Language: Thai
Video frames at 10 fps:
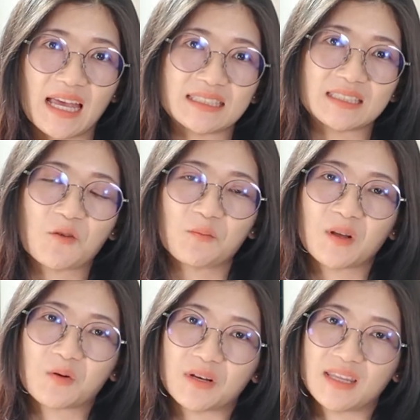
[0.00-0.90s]
ค่ะจะต้อง
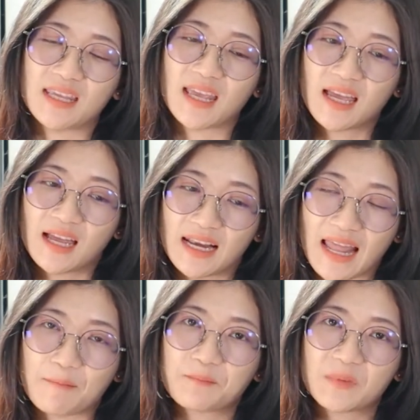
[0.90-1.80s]
เป็นคนที่
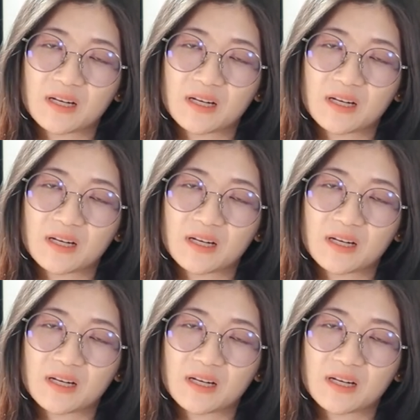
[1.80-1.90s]
รับ